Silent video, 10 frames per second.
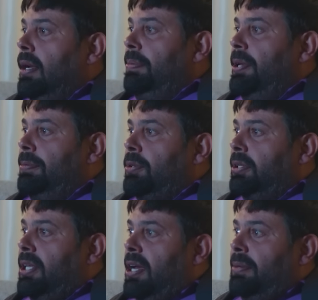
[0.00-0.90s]
حبيب
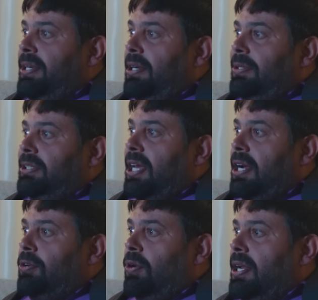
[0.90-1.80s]
قطار من
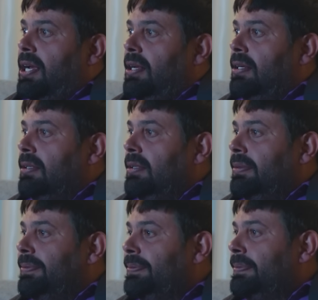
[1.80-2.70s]
الوزاره كلها
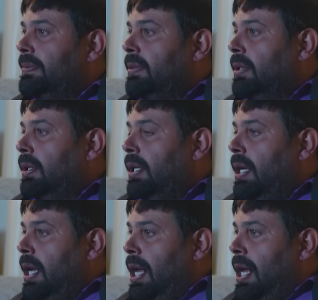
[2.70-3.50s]
شو مين الحلاوه